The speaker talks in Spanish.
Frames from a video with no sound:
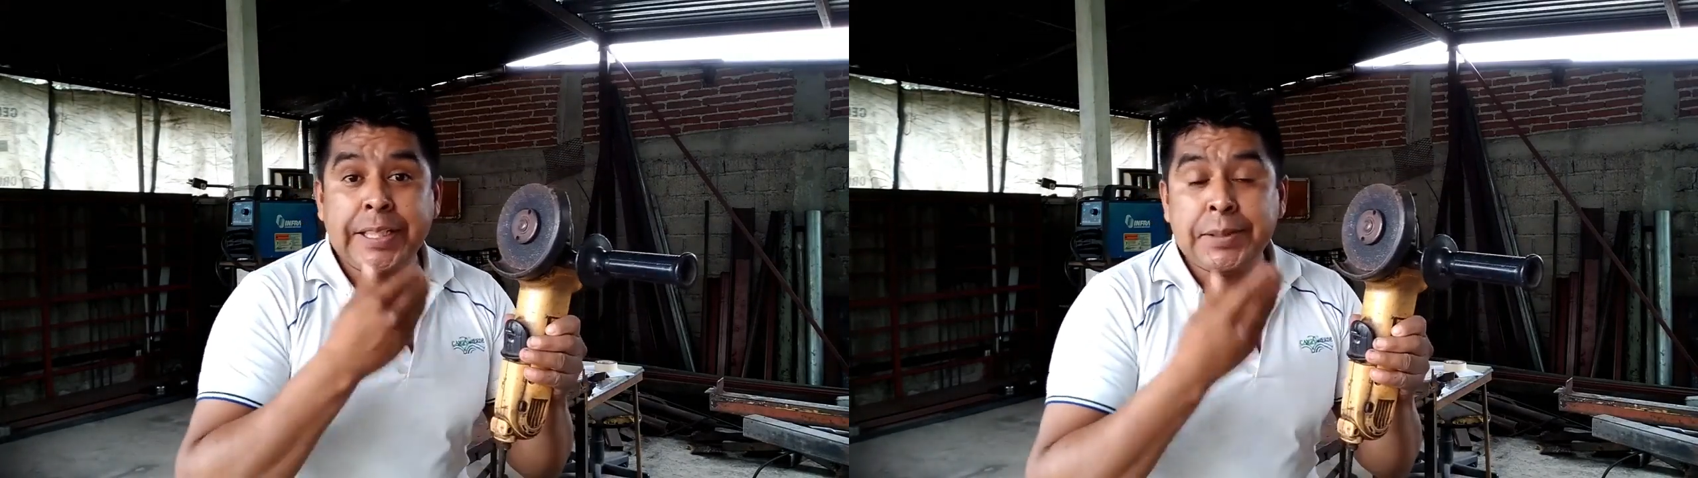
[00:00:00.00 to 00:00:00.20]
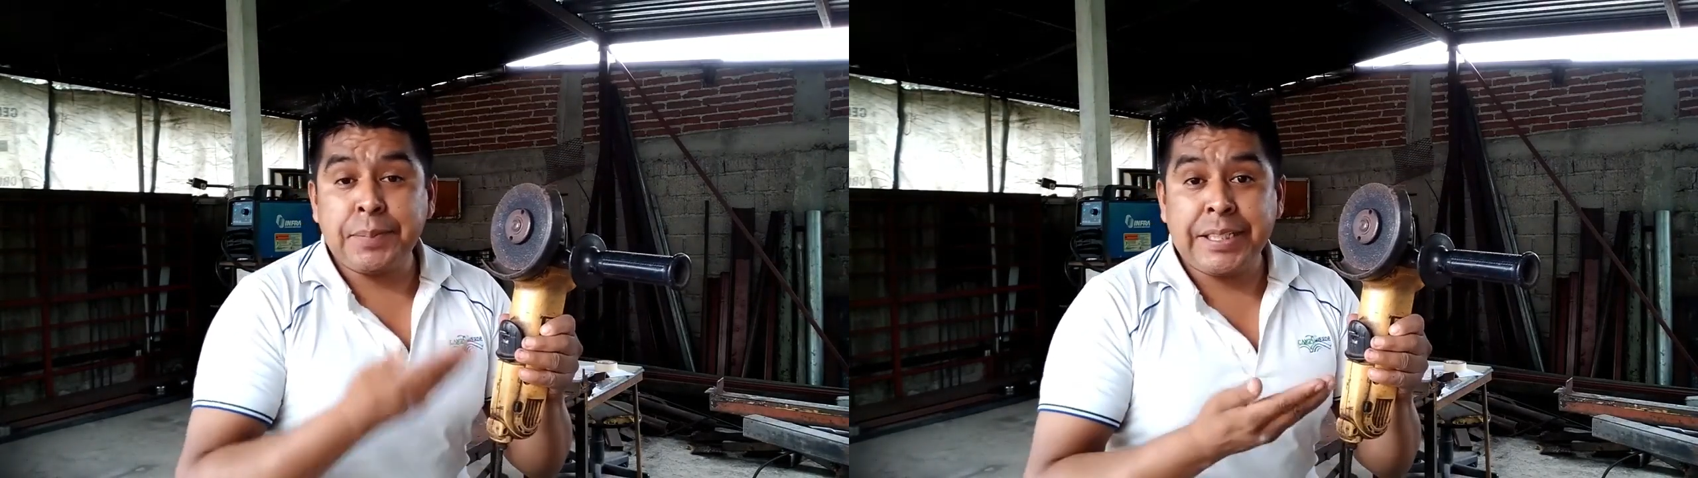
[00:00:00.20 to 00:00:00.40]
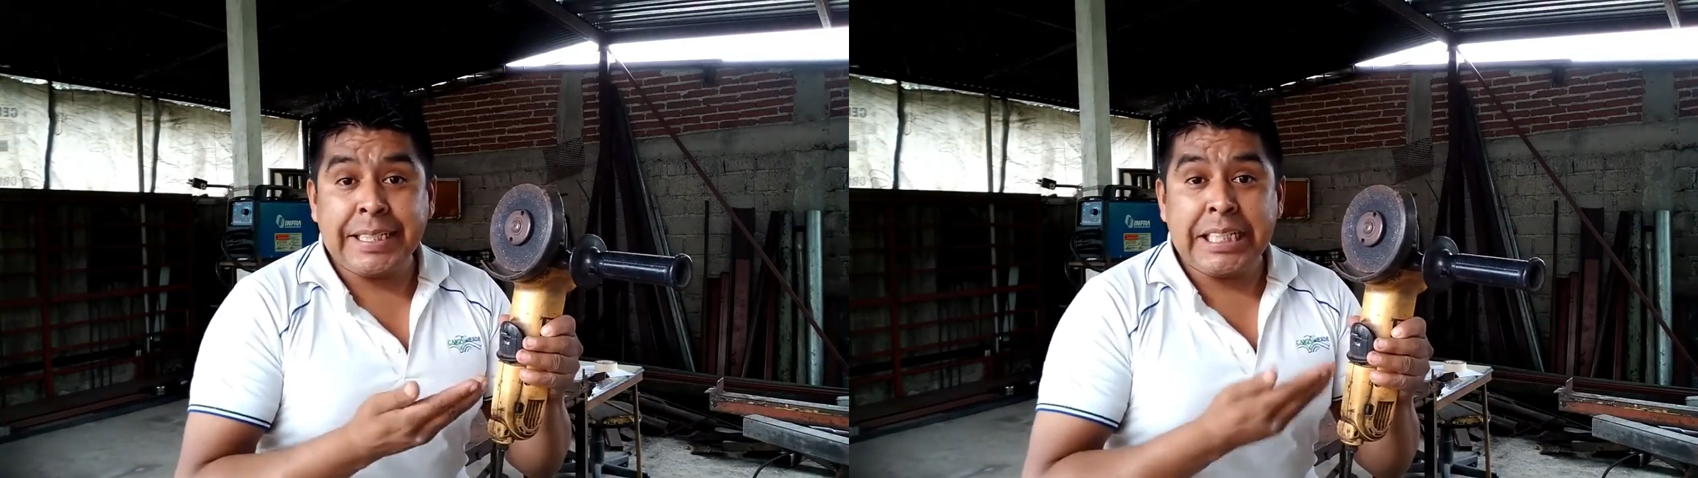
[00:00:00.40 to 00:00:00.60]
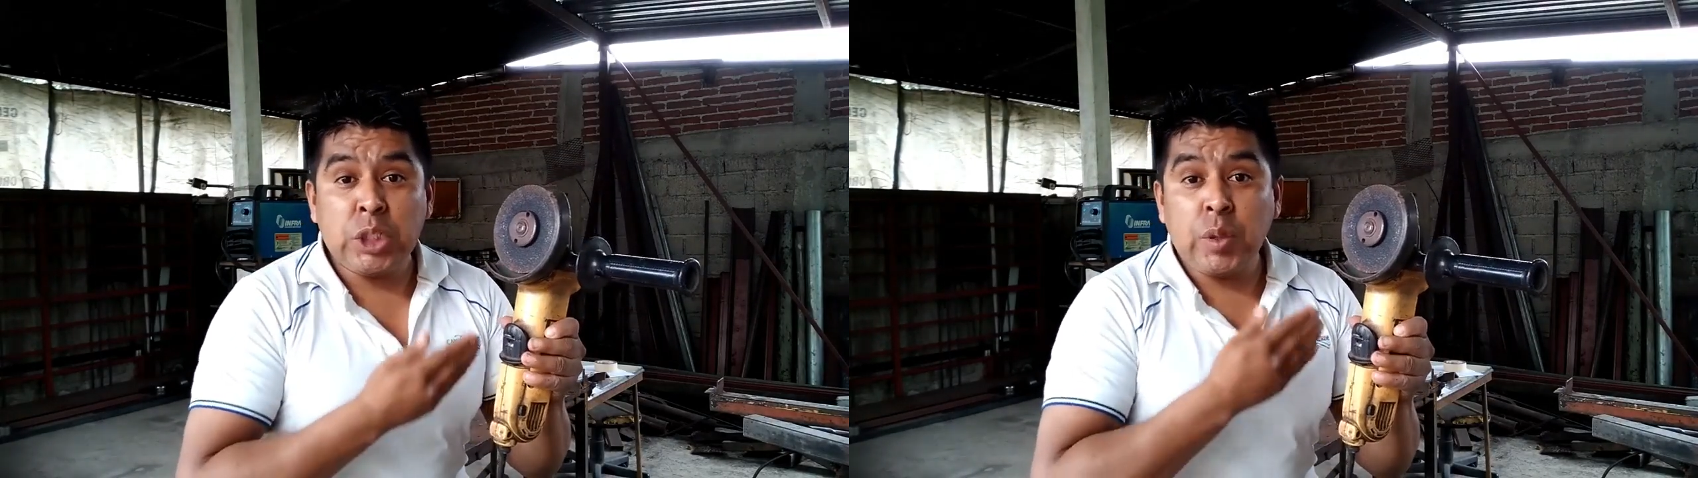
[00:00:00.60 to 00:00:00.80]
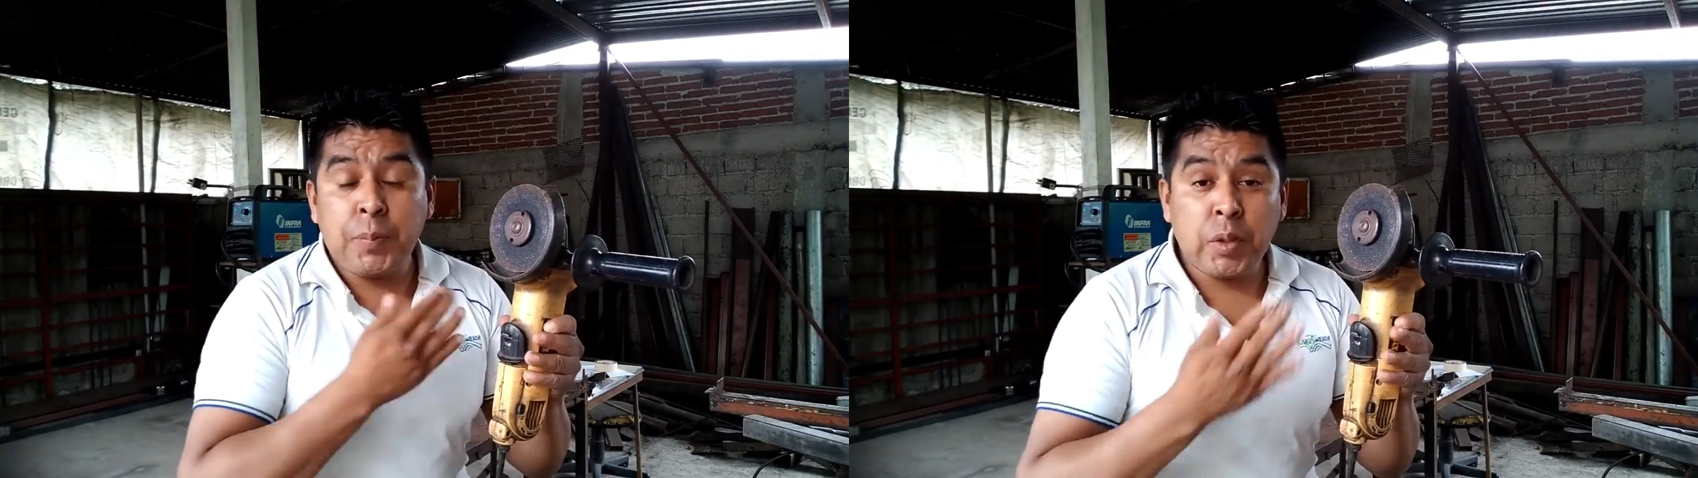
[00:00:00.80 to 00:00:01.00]

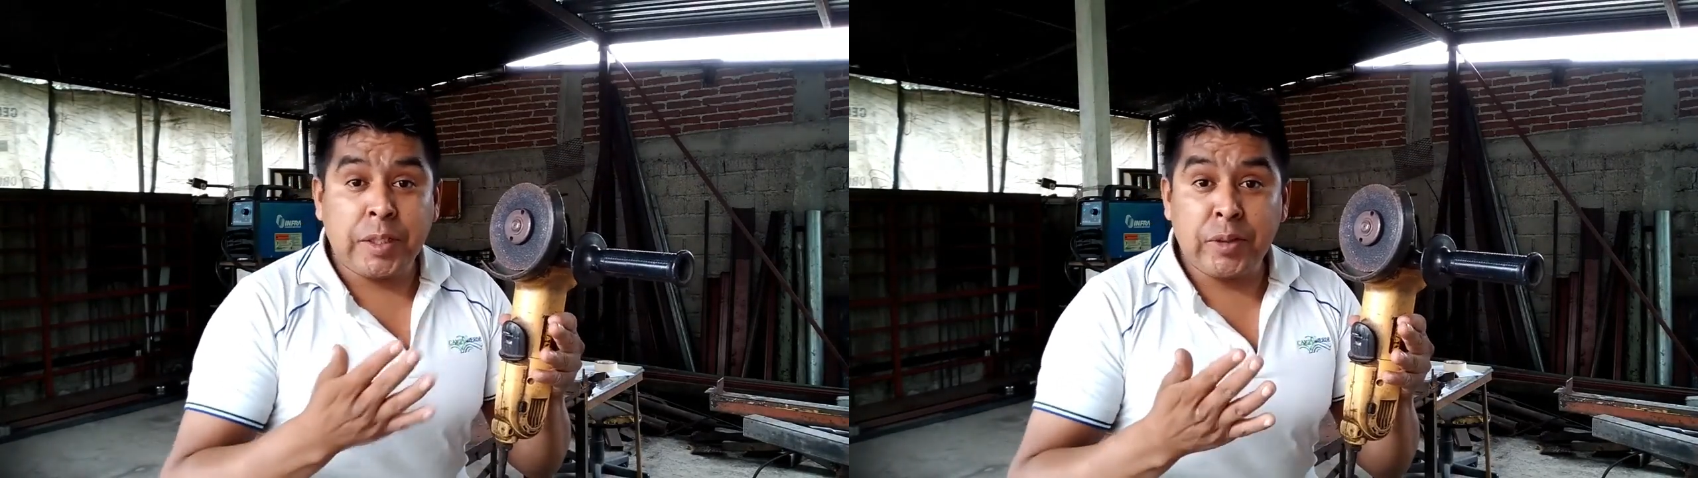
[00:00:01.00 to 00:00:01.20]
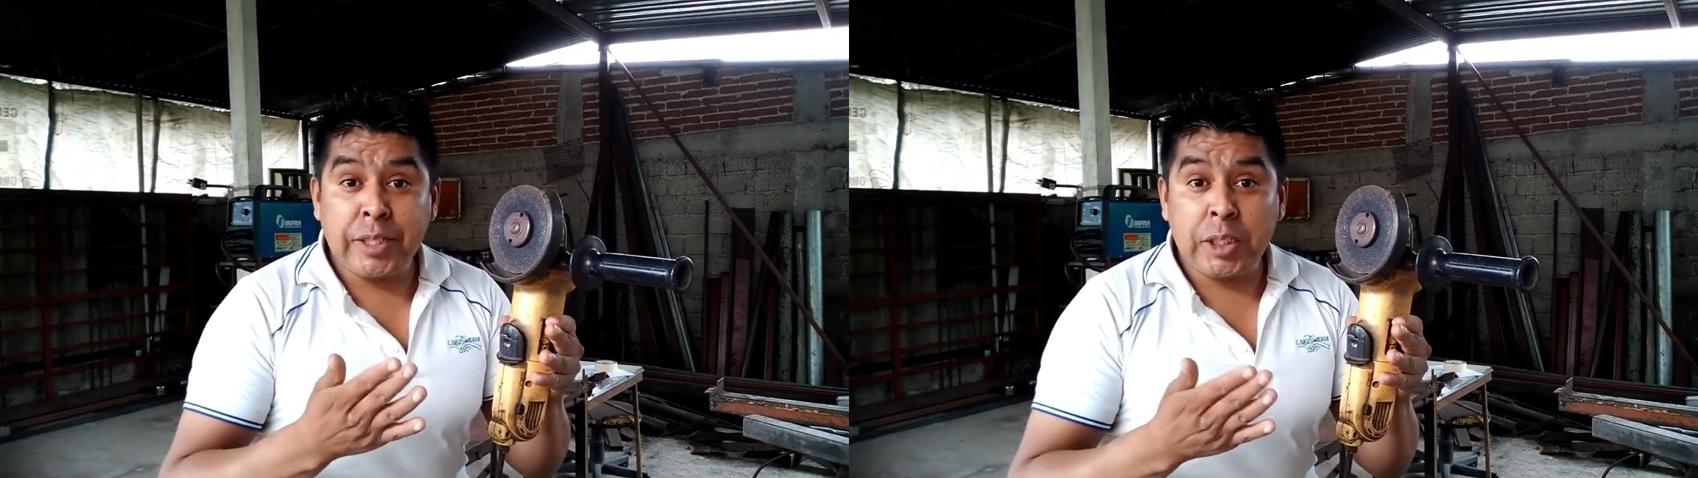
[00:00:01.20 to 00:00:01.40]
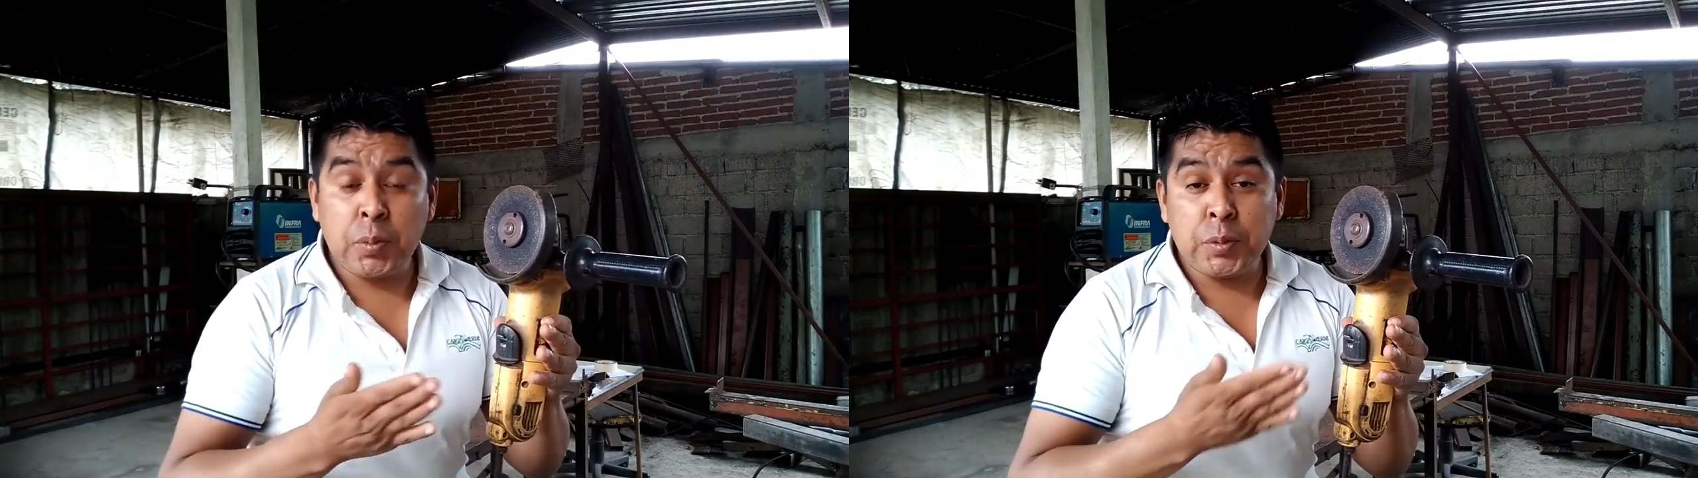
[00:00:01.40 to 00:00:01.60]
esmeril o amoladora,